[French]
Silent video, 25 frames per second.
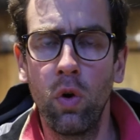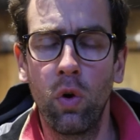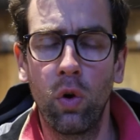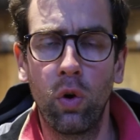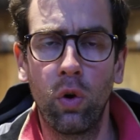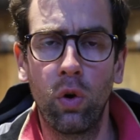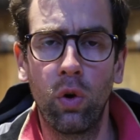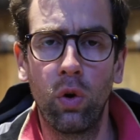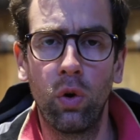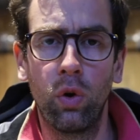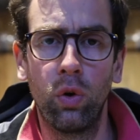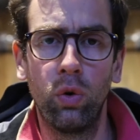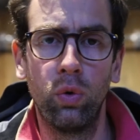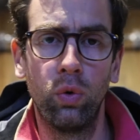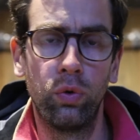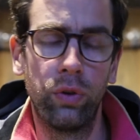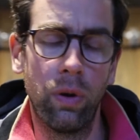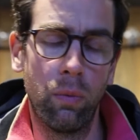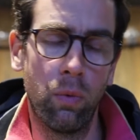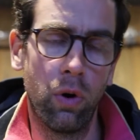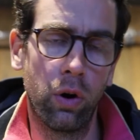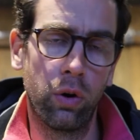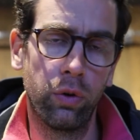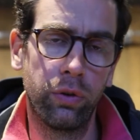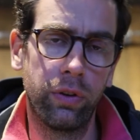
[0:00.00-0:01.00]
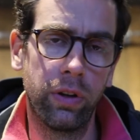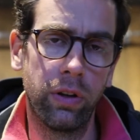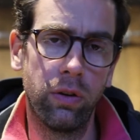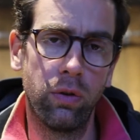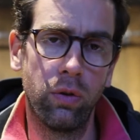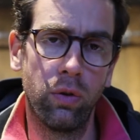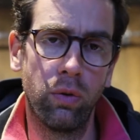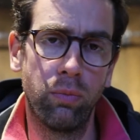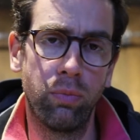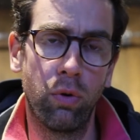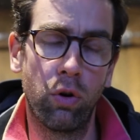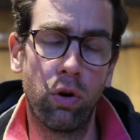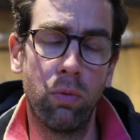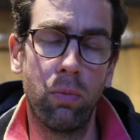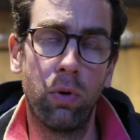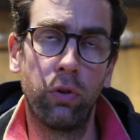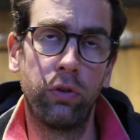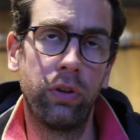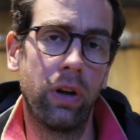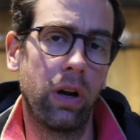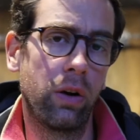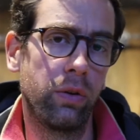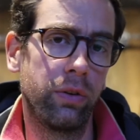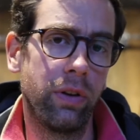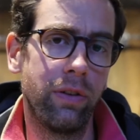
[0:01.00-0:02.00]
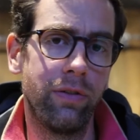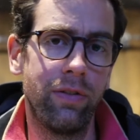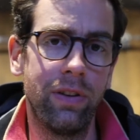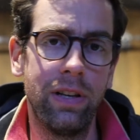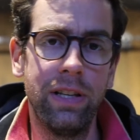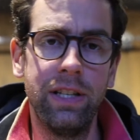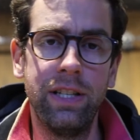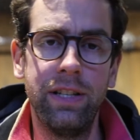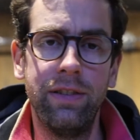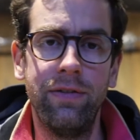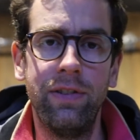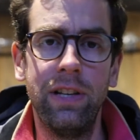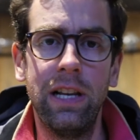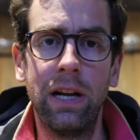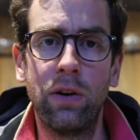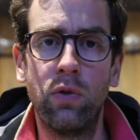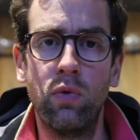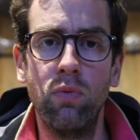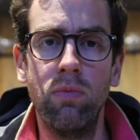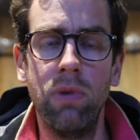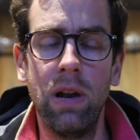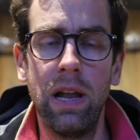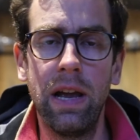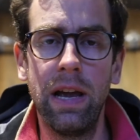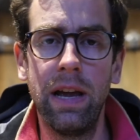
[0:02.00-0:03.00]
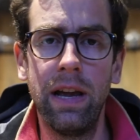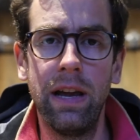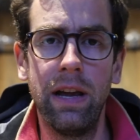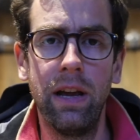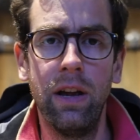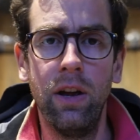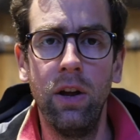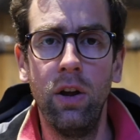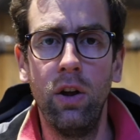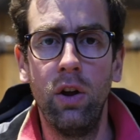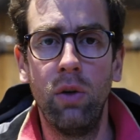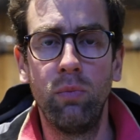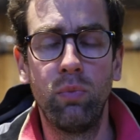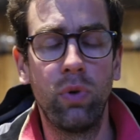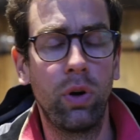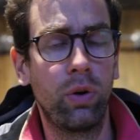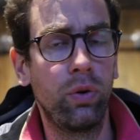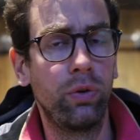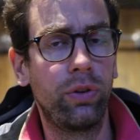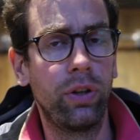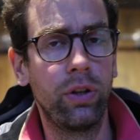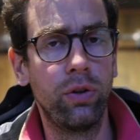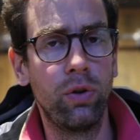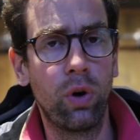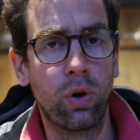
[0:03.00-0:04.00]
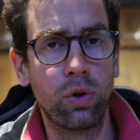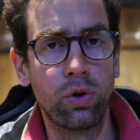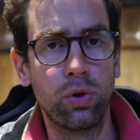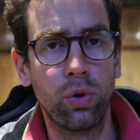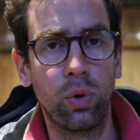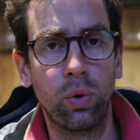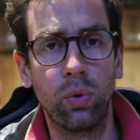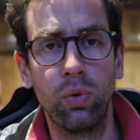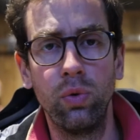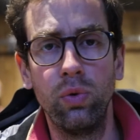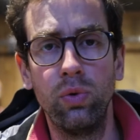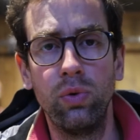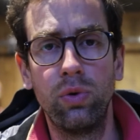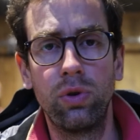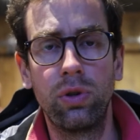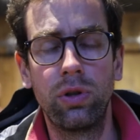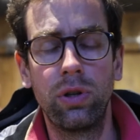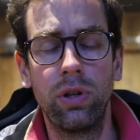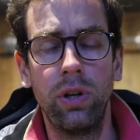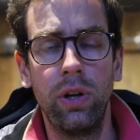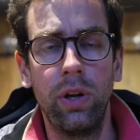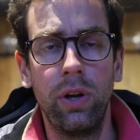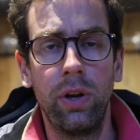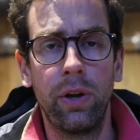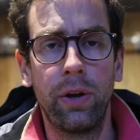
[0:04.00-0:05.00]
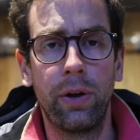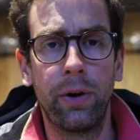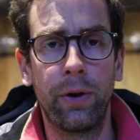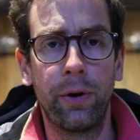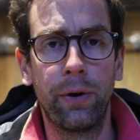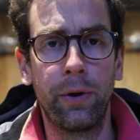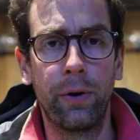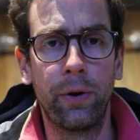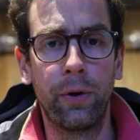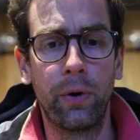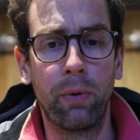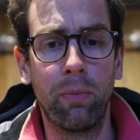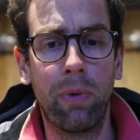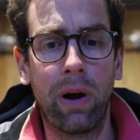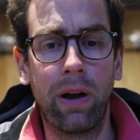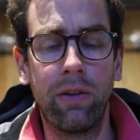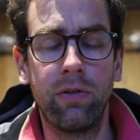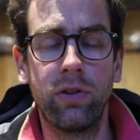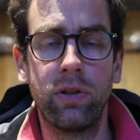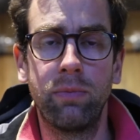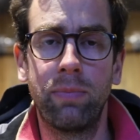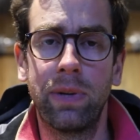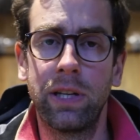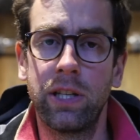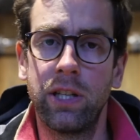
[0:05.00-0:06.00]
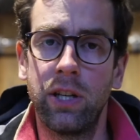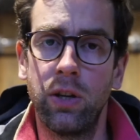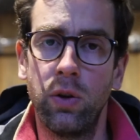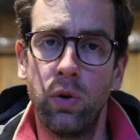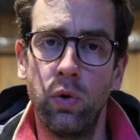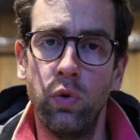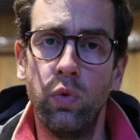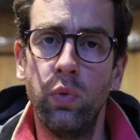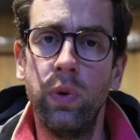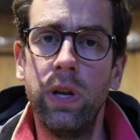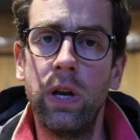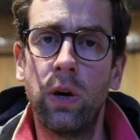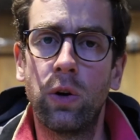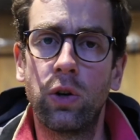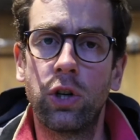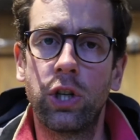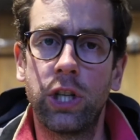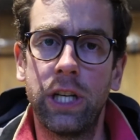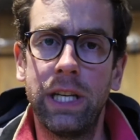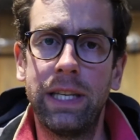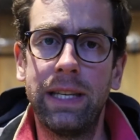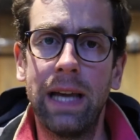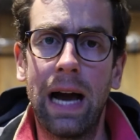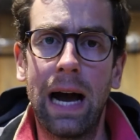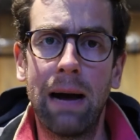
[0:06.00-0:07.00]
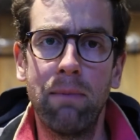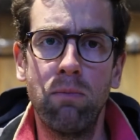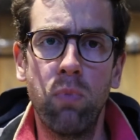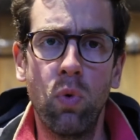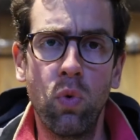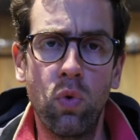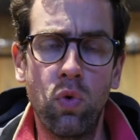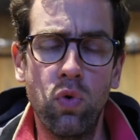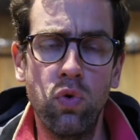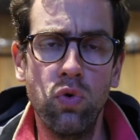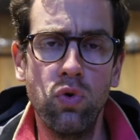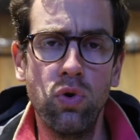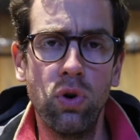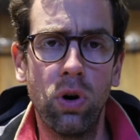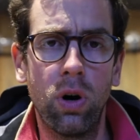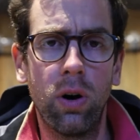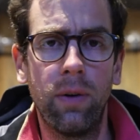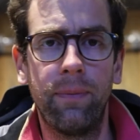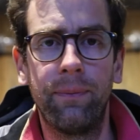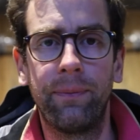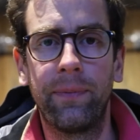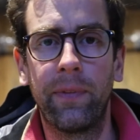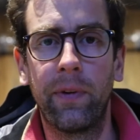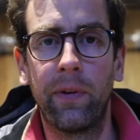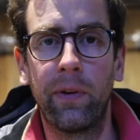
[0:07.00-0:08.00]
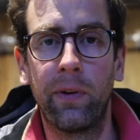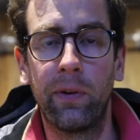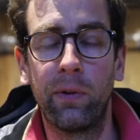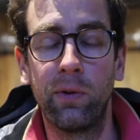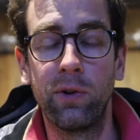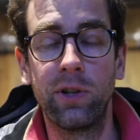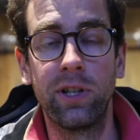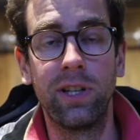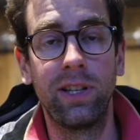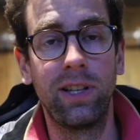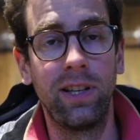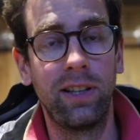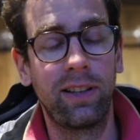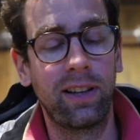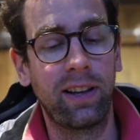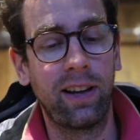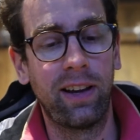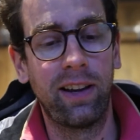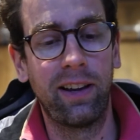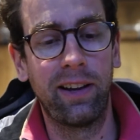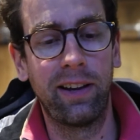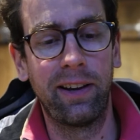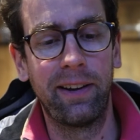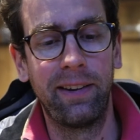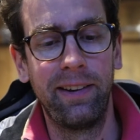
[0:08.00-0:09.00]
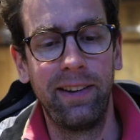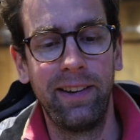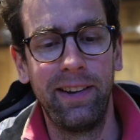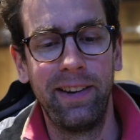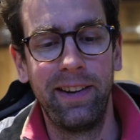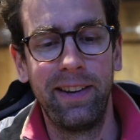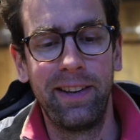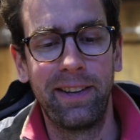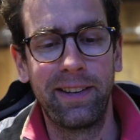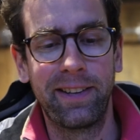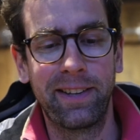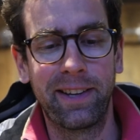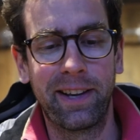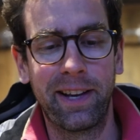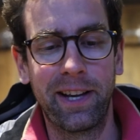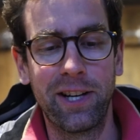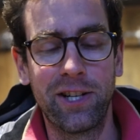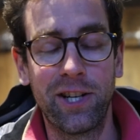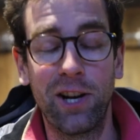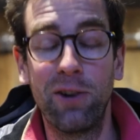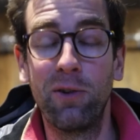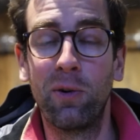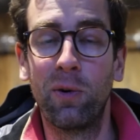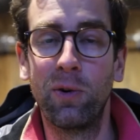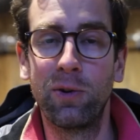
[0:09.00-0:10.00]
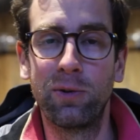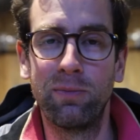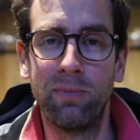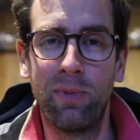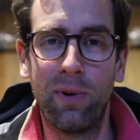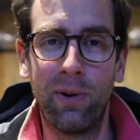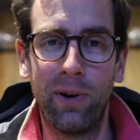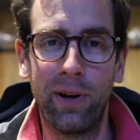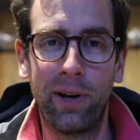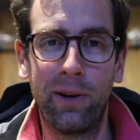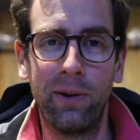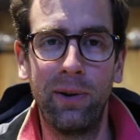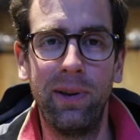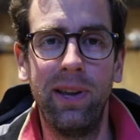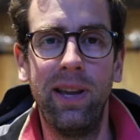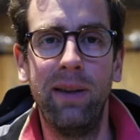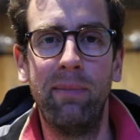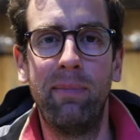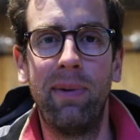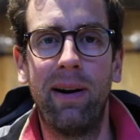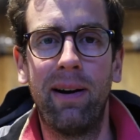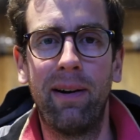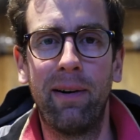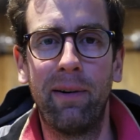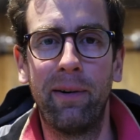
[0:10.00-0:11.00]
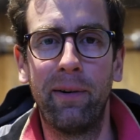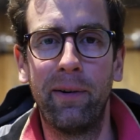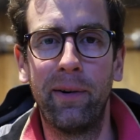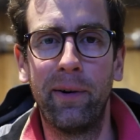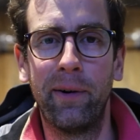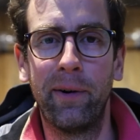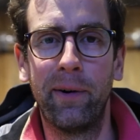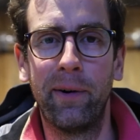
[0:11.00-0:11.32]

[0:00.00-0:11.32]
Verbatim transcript: euh, notamment à côté de, pour commencer à côté de Vélizy, Villacoublay, puis à côté d'Orgerus. Euh, bref, j'ai passé une nuit en gîte à Boncourt, où j'ai été très, très chaleureusement accueilli par,